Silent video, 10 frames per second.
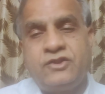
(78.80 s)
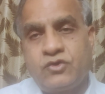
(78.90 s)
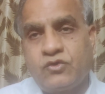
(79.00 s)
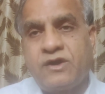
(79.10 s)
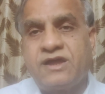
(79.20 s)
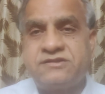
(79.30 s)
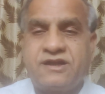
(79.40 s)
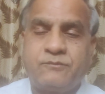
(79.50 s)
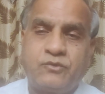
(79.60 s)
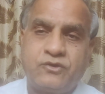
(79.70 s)
ఇది కూడా
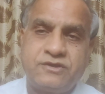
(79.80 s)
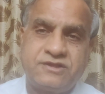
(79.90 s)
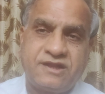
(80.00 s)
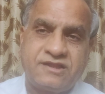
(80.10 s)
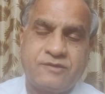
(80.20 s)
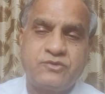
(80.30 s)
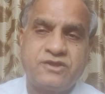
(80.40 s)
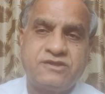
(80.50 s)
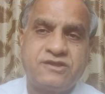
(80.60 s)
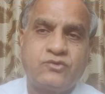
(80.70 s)
అసలు ఆ పోలీసులే తప్పు
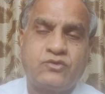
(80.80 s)
చేసే